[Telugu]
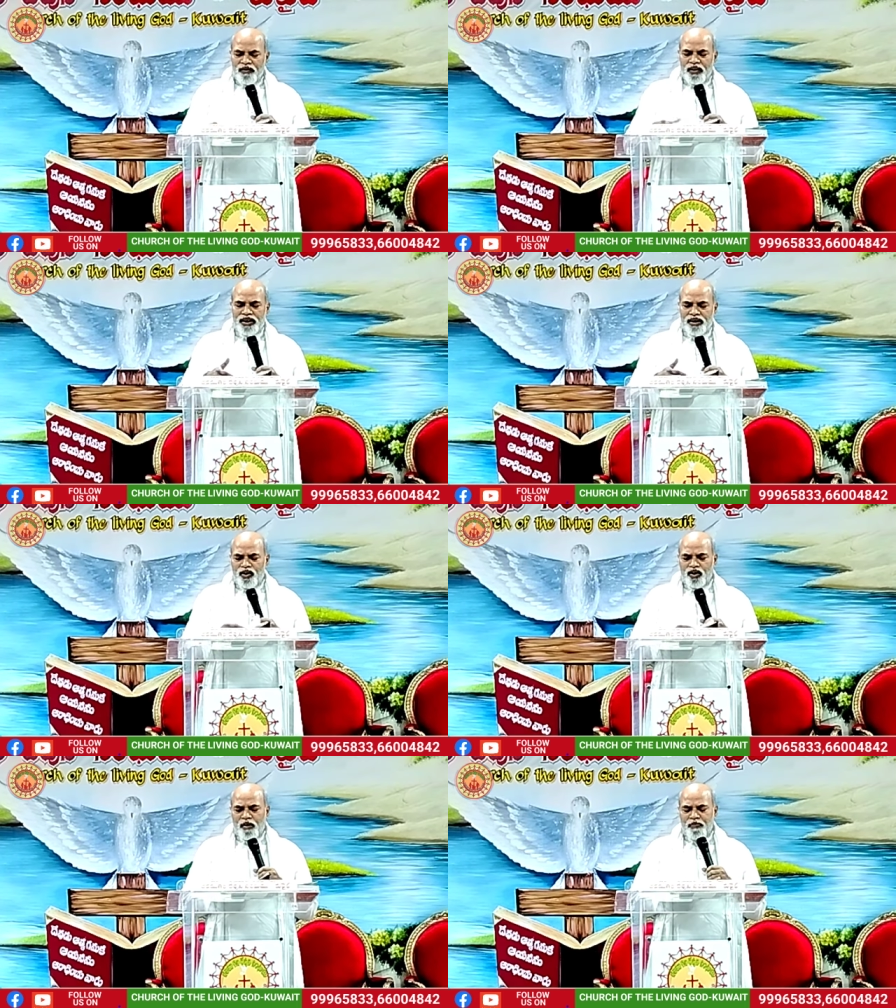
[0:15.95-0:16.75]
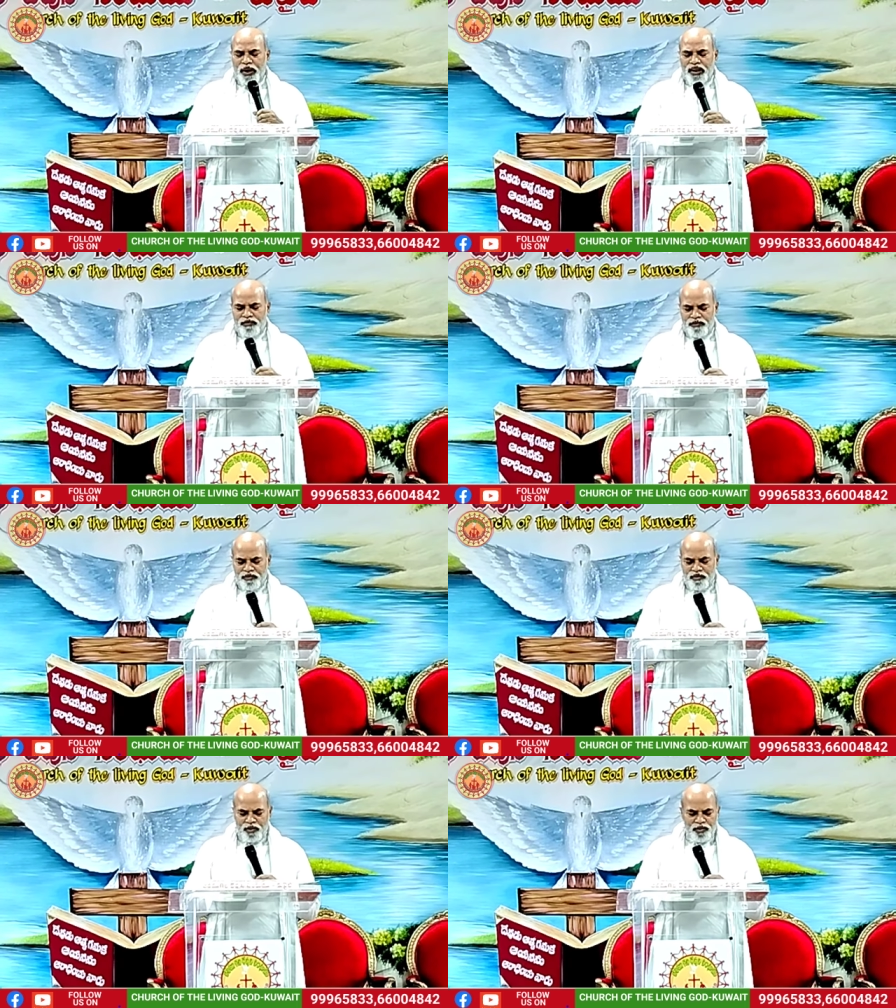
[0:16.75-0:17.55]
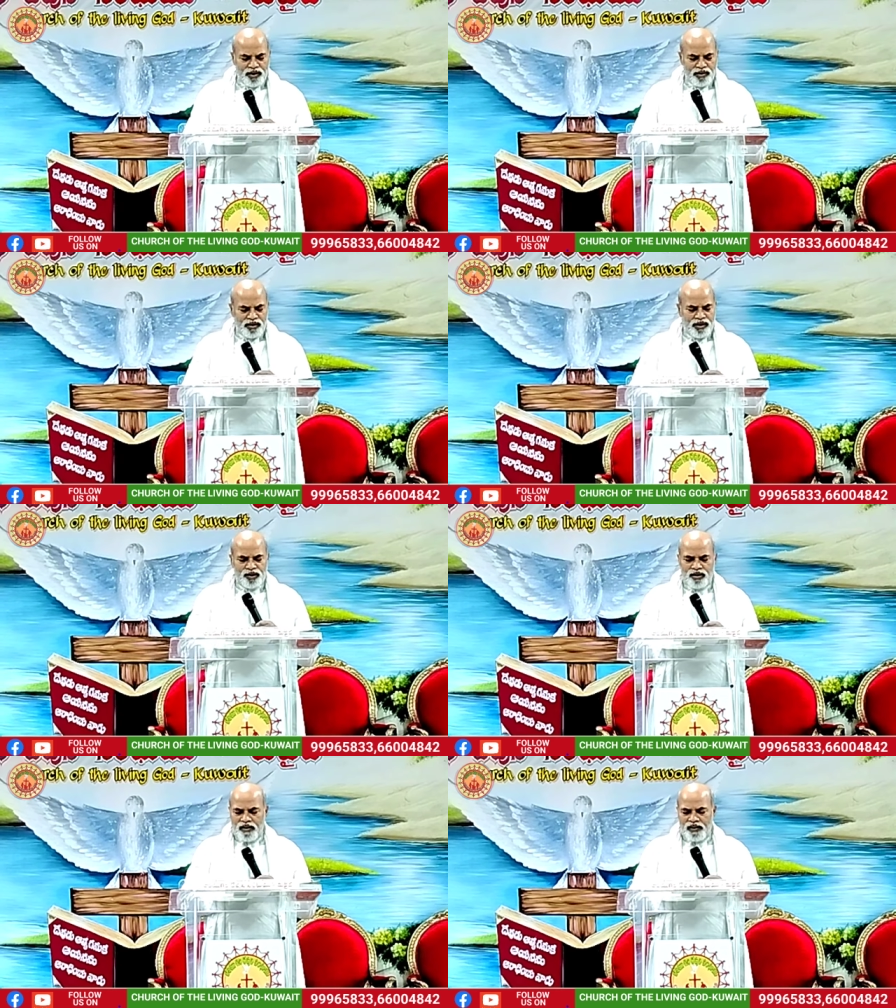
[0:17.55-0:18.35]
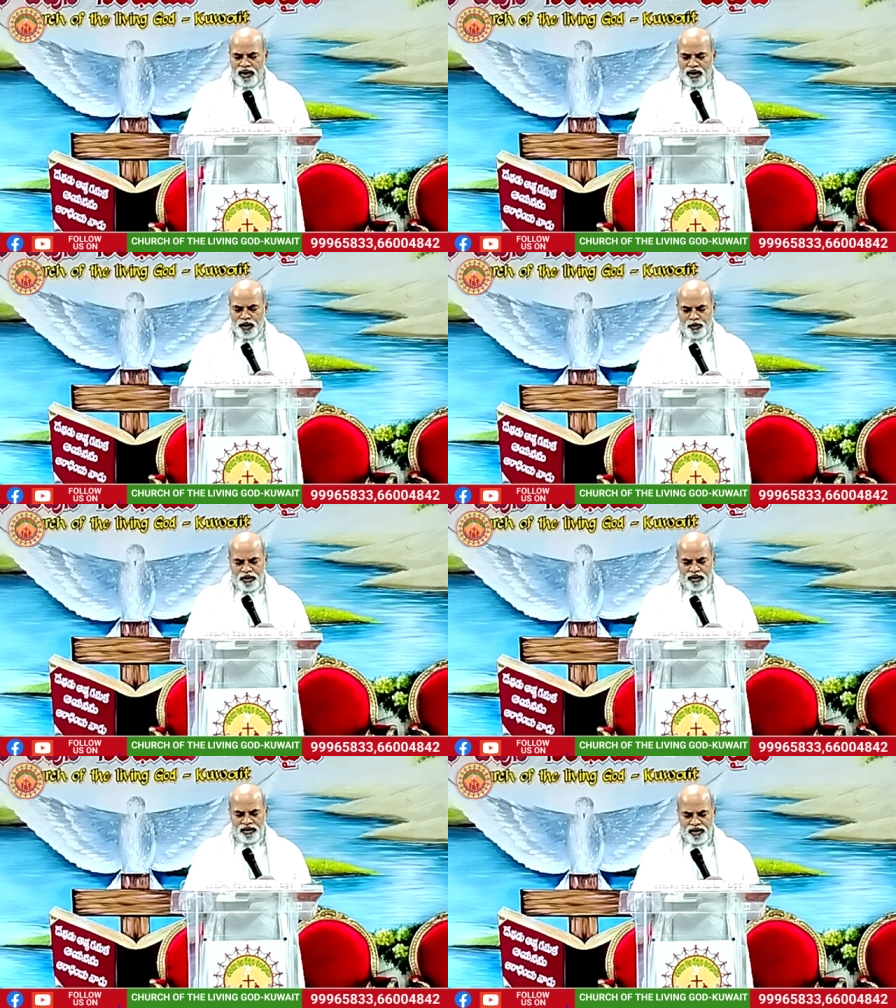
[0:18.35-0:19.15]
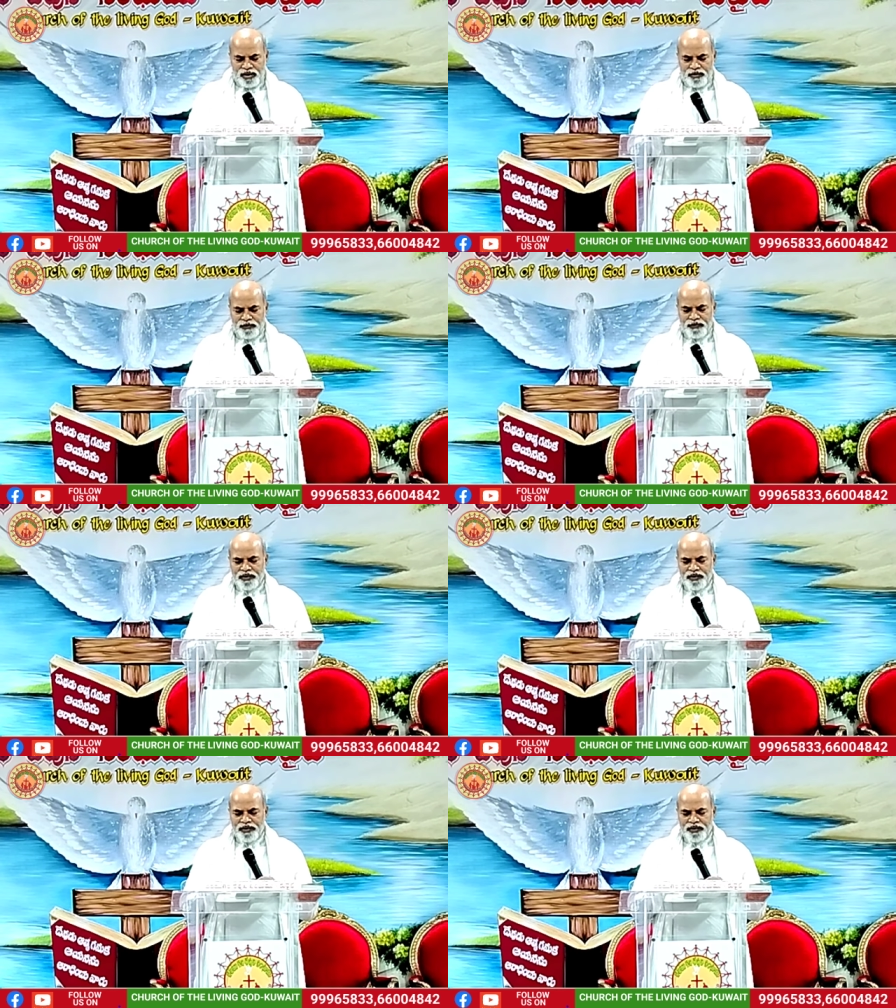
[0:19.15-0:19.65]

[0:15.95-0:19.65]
వచనంలో ఒక పదం మీ ముందుకు తీసుకురావాలని ఆశపడుతున్నాను